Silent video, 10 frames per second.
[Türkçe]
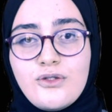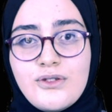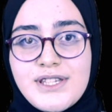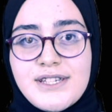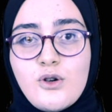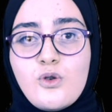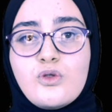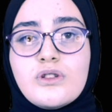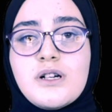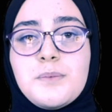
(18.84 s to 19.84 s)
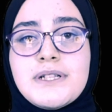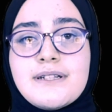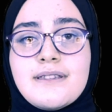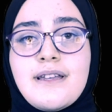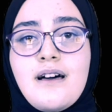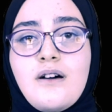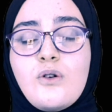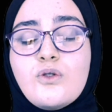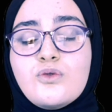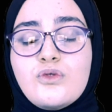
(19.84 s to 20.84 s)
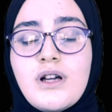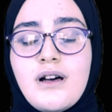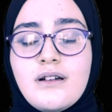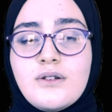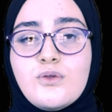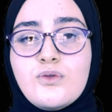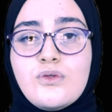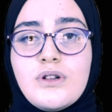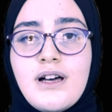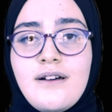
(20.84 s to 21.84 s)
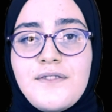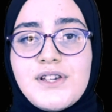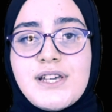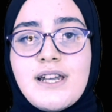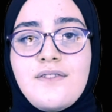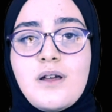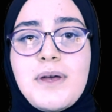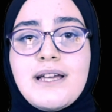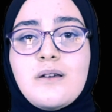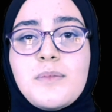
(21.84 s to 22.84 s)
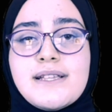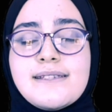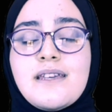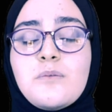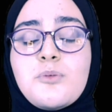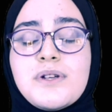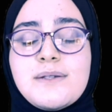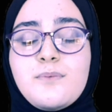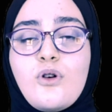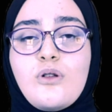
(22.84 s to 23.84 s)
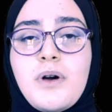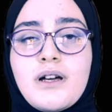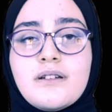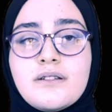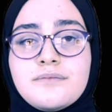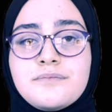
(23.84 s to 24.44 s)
örtü için okul kapılarında onurla, gururla ve şerefle beklemektir İmam Hatipli olmak.